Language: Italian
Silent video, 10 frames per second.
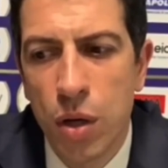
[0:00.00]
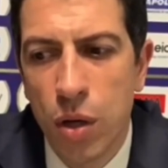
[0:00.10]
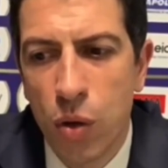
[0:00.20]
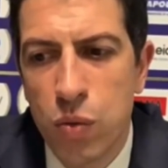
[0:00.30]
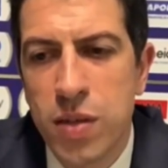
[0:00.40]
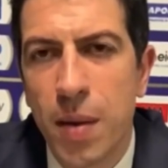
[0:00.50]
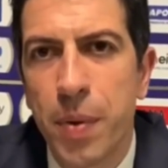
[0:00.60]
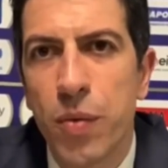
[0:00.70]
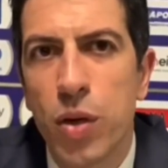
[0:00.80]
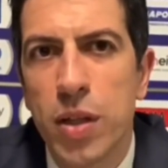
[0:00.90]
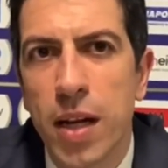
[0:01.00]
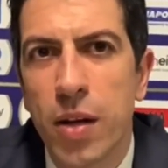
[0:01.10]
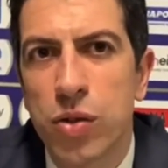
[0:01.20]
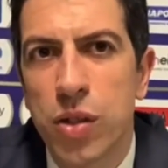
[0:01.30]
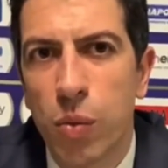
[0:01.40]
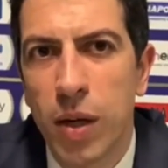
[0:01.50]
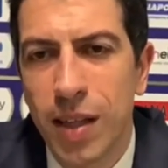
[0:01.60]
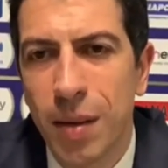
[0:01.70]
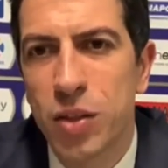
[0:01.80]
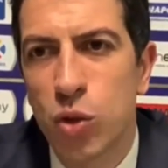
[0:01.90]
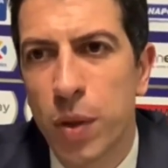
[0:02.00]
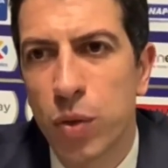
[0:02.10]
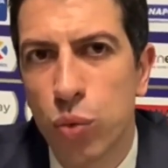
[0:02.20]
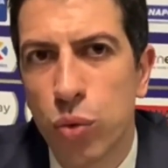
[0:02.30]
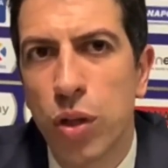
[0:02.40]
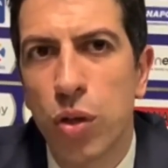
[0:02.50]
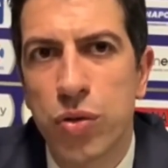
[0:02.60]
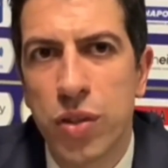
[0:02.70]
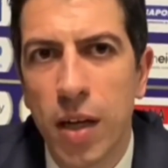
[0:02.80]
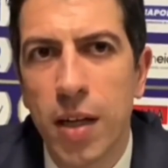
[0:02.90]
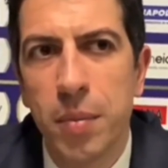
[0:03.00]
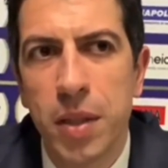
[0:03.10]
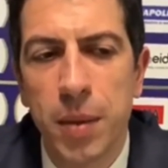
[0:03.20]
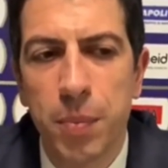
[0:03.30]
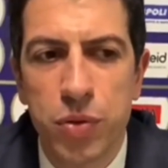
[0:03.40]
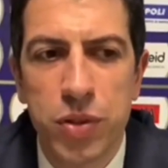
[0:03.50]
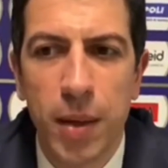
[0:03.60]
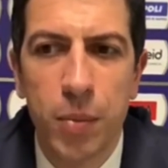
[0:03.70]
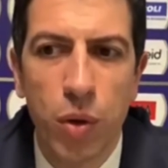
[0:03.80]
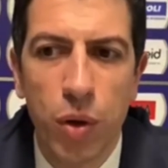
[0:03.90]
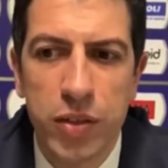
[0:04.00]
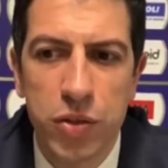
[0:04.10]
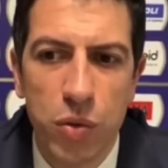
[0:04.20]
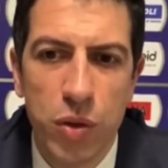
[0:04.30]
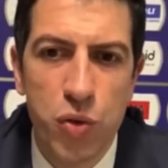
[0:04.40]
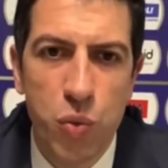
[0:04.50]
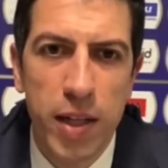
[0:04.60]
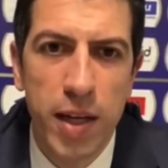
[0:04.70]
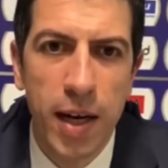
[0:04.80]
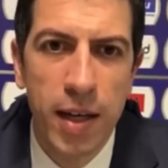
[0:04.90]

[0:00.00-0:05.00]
consapevoli delle nostre qualità ma soprattutto dei nostri limiti possiamo essere una squadra